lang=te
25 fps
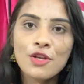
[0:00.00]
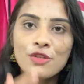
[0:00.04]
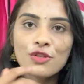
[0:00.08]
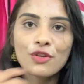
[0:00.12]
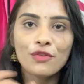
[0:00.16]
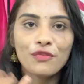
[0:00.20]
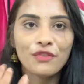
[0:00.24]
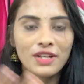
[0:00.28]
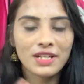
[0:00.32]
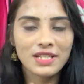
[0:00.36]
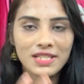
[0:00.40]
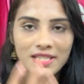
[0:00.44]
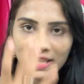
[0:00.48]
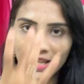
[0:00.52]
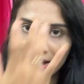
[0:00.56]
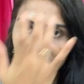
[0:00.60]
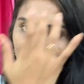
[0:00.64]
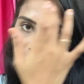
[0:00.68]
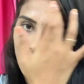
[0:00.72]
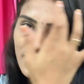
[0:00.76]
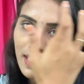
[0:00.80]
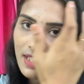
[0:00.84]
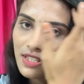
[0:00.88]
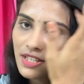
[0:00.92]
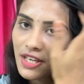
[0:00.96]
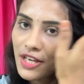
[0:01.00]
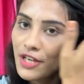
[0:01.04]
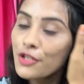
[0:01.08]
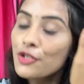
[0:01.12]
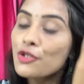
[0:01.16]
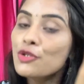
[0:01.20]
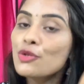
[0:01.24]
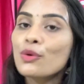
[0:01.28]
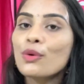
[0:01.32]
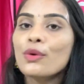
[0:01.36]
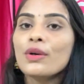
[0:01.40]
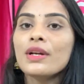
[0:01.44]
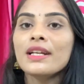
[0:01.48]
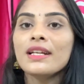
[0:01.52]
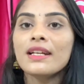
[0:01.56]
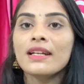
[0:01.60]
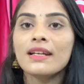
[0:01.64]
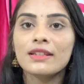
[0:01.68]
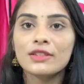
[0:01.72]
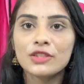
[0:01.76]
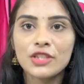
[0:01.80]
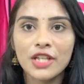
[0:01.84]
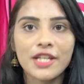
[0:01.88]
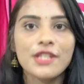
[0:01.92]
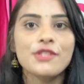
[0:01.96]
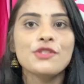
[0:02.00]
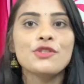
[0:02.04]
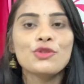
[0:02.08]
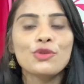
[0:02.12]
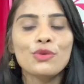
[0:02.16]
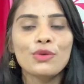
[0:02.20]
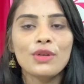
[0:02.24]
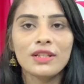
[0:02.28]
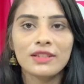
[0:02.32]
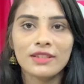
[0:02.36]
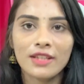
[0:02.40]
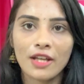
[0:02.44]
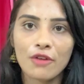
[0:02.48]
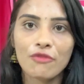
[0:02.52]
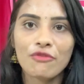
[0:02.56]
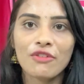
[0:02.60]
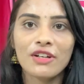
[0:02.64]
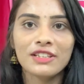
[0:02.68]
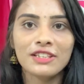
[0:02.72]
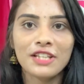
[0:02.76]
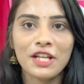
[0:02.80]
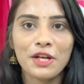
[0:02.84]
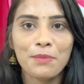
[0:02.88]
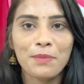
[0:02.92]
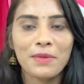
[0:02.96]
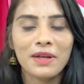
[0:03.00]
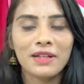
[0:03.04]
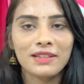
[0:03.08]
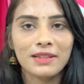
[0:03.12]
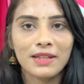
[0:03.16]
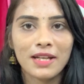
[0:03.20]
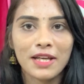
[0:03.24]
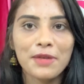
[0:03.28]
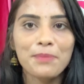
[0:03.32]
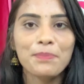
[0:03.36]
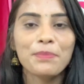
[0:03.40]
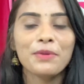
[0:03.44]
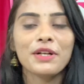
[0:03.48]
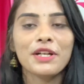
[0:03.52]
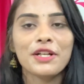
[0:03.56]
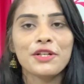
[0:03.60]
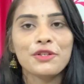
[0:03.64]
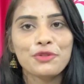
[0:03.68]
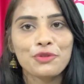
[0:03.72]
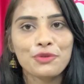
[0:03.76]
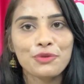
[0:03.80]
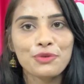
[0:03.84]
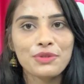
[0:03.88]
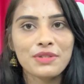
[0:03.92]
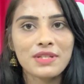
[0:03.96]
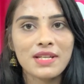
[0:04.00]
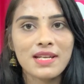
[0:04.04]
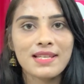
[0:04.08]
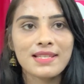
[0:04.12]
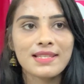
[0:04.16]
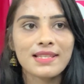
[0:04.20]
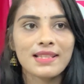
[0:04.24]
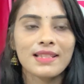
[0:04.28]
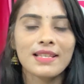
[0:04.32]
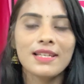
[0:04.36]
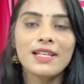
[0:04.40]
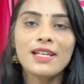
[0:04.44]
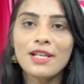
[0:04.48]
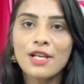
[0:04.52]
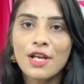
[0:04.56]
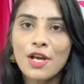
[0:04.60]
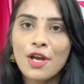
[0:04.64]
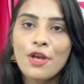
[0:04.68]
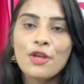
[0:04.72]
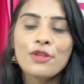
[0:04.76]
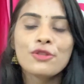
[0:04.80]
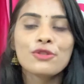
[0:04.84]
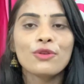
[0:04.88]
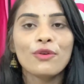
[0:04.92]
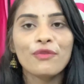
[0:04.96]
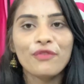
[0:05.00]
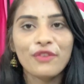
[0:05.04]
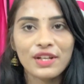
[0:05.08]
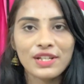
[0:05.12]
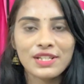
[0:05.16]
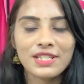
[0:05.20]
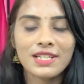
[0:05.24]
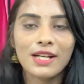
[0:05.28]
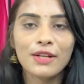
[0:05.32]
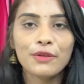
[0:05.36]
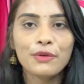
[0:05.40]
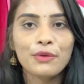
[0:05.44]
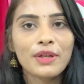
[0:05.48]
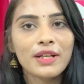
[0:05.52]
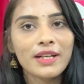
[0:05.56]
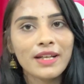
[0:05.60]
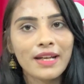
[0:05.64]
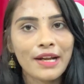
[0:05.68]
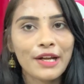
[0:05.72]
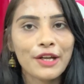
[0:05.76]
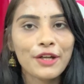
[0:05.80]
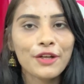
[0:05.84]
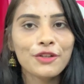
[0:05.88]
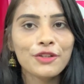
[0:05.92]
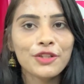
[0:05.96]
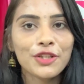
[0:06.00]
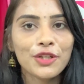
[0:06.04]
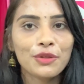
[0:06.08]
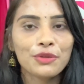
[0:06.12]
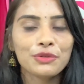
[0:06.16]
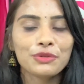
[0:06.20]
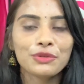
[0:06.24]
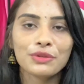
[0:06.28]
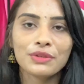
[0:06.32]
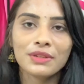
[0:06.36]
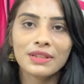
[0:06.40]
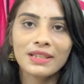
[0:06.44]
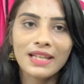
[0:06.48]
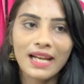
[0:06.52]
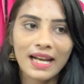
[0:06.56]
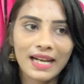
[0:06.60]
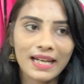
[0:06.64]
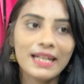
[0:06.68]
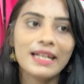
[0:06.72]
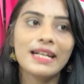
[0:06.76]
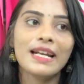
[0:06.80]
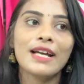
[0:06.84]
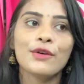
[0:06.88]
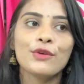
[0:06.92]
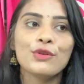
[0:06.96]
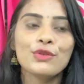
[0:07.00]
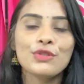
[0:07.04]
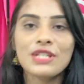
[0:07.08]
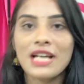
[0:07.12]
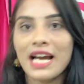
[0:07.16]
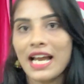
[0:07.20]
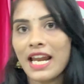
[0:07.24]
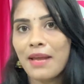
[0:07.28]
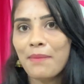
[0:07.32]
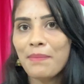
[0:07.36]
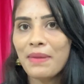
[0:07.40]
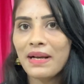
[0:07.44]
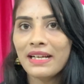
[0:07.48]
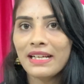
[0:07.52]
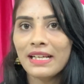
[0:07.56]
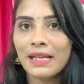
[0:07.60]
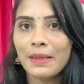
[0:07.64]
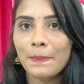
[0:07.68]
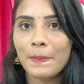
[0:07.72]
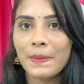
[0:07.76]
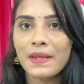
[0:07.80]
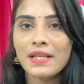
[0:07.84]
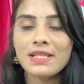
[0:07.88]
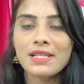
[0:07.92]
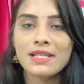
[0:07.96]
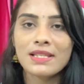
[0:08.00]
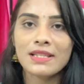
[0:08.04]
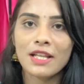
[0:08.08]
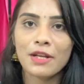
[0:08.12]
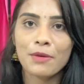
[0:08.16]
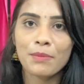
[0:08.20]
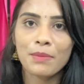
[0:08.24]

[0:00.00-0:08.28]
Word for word: సో ఫేషియల్ అయితే చేయించుకొని చేయించుకున్న తర్వాత అనమాట ఇప్పుడు నేను షూట్ చేసింది సో ఫేషియల్ కూడా కంటిన్యూ అవుతుంది అక్కడ నాకు చాలా బాగా అనిపించింది